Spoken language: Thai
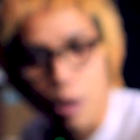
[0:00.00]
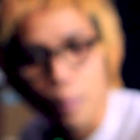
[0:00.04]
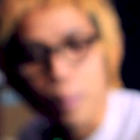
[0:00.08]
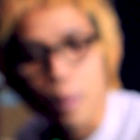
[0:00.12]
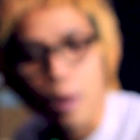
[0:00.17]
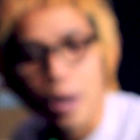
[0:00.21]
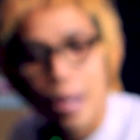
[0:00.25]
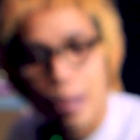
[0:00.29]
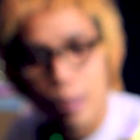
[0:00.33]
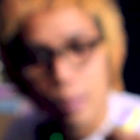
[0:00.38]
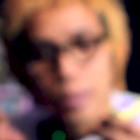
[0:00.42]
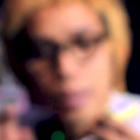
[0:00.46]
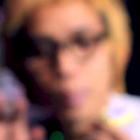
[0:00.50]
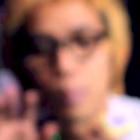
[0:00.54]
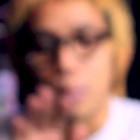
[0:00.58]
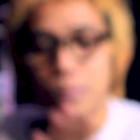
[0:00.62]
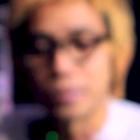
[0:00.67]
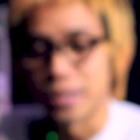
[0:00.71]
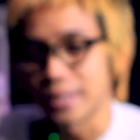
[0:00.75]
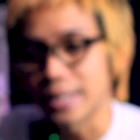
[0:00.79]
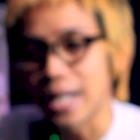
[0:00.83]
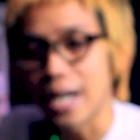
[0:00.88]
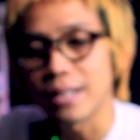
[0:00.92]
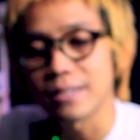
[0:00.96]
รอพอเราเดี๋ยวผ
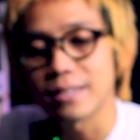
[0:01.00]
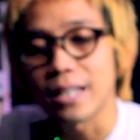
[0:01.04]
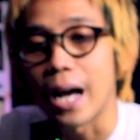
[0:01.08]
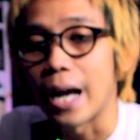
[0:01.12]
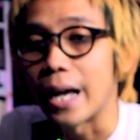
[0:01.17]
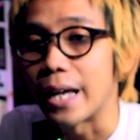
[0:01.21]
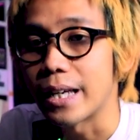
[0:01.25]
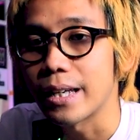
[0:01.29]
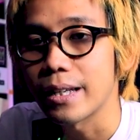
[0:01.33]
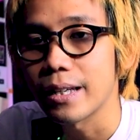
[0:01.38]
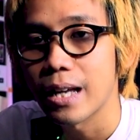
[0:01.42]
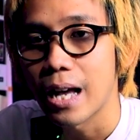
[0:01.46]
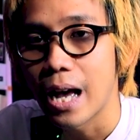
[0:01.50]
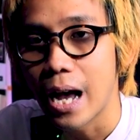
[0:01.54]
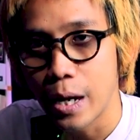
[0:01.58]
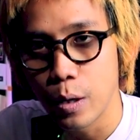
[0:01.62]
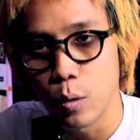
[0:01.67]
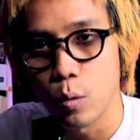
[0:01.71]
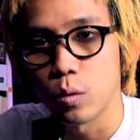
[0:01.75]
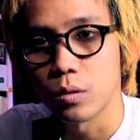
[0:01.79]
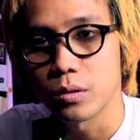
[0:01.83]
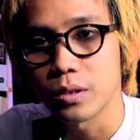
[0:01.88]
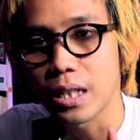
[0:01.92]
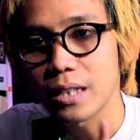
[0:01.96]
มจะตั้งสายให้
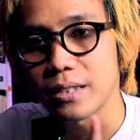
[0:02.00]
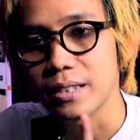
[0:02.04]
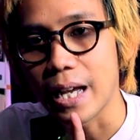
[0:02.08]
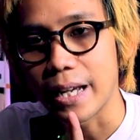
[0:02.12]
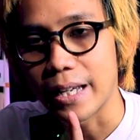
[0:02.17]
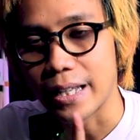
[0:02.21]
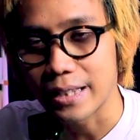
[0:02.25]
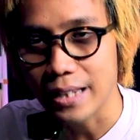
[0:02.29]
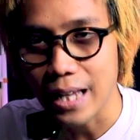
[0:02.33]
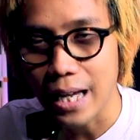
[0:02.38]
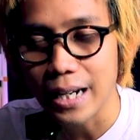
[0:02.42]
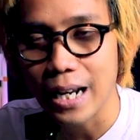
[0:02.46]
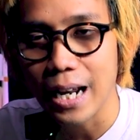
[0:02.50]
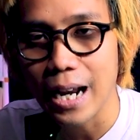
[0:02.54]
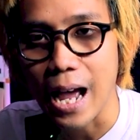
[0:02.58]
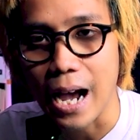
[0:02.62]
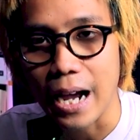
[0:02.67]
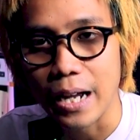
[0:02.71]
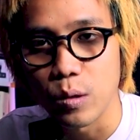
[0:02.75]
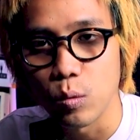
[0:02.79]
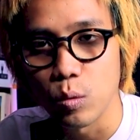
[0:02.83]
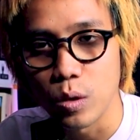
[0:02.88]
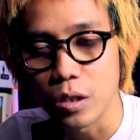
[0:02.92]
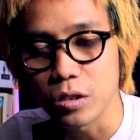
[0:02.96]
ดู ตั้งสายกีตาร์ด้านหลั
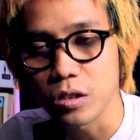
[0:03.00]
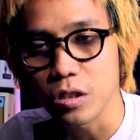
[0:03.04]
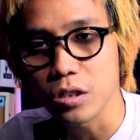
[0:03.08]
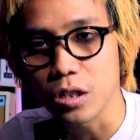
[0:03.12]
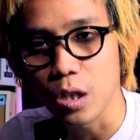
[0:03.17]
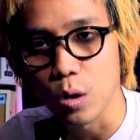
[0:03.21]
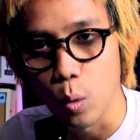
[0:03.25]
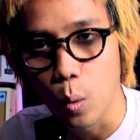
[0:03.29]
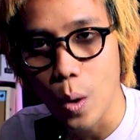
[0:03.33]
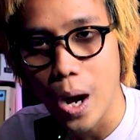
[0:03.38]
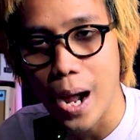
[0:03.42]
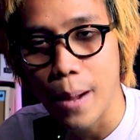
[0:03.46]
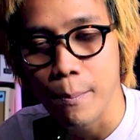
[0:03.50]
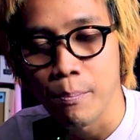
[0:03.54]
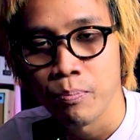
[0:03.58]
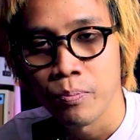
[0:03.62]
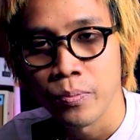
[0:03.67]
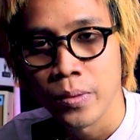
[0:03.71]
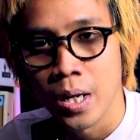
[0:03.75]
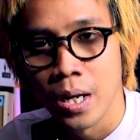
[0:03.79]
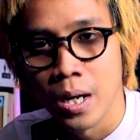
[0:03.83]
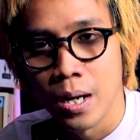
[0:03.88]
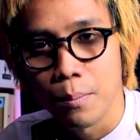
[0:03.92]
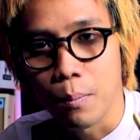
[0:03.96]
งให้ดูแล้วเจ้าจะรู้ว่า
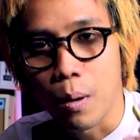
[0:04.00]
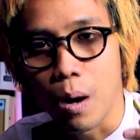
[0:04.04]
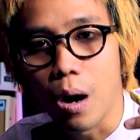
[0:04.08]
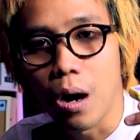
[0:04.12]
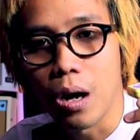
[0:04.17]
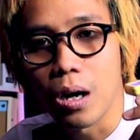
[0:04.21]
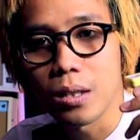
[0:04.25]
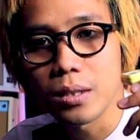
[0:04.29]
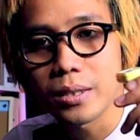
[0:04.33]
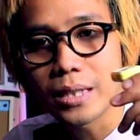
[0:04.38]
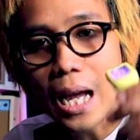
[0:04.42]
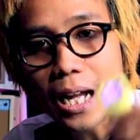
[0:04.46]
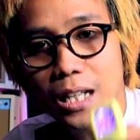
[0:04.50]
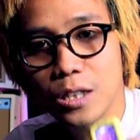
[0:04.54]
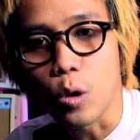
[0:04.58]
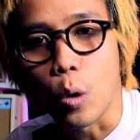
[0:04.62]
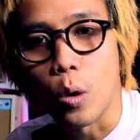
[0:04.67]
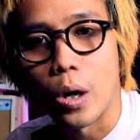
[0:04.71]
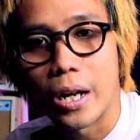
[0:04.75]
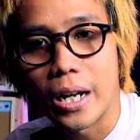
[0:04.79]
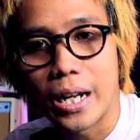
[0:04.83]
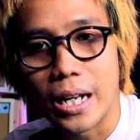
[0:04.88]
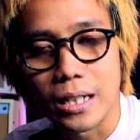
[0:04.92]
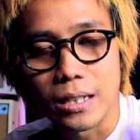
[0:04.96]
พอตั้งต
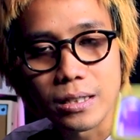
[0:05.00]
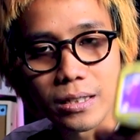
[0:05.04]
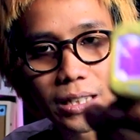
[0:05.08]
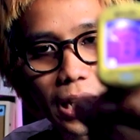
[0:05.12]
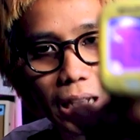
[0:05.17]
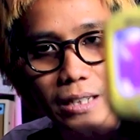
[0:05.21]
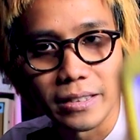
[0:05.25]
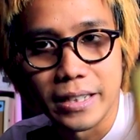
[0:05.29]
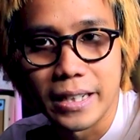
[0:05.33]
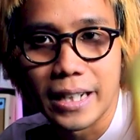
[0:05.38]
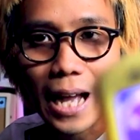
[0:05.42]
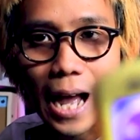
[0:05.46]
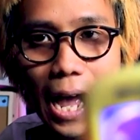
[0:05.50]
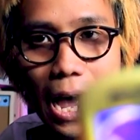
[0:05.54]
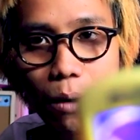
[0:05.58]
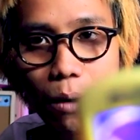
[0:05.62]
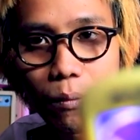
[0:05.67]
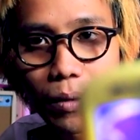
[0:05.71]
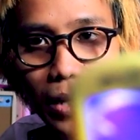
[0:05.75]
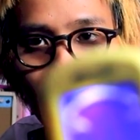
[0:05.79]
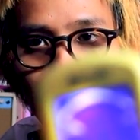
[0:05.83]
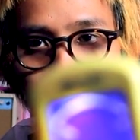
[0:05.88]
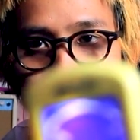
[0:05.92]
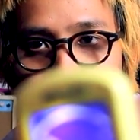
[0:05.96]
รงแล้วเนี่ยจากสีขาว
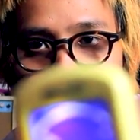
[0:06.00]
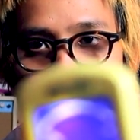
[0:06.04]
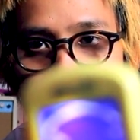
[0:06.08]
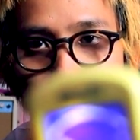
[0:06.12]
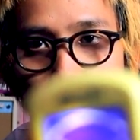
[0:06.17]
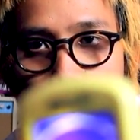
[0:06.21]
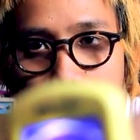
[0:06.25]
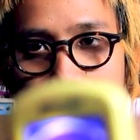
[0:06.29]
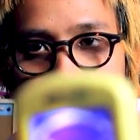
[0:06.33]
นะครับ พอ